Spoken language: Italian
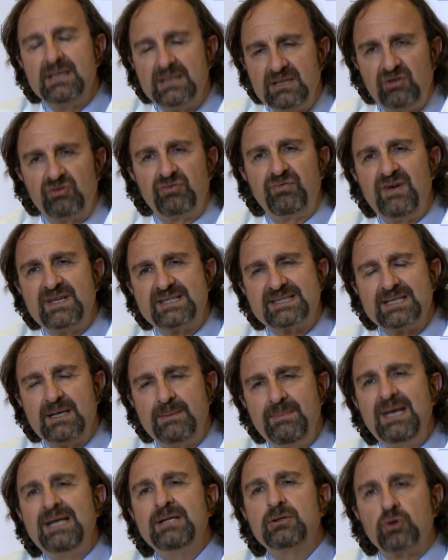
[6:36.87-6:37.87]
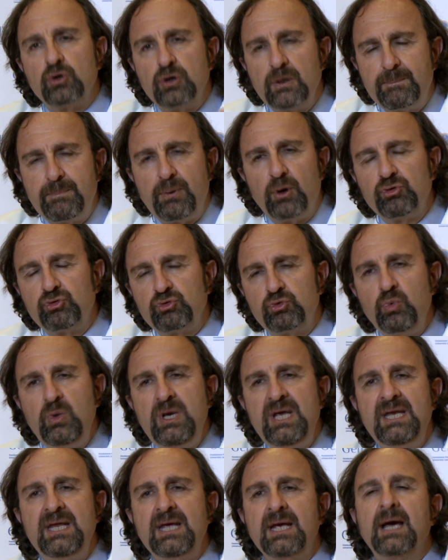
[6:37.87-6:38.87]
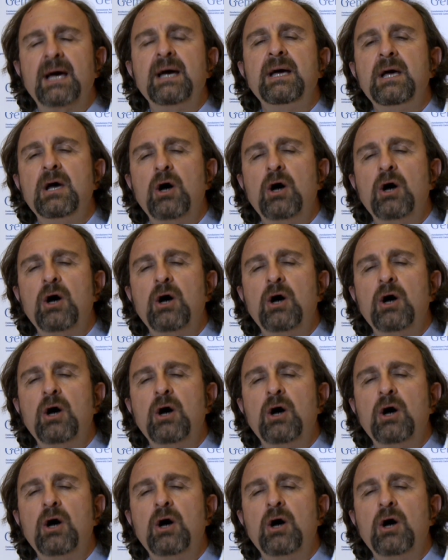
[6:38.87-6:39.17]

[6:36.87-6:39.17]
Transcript: di svezzamento, di post weaning